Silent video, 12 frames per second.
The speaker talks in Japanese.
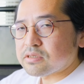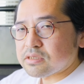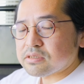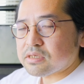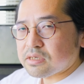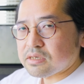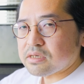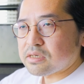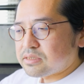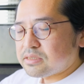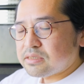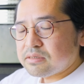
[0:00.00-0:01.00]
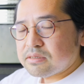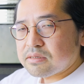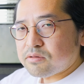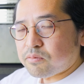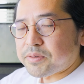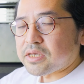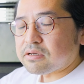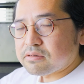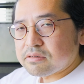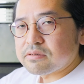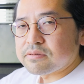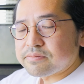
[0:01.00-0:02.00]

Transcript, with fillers: につき1トピック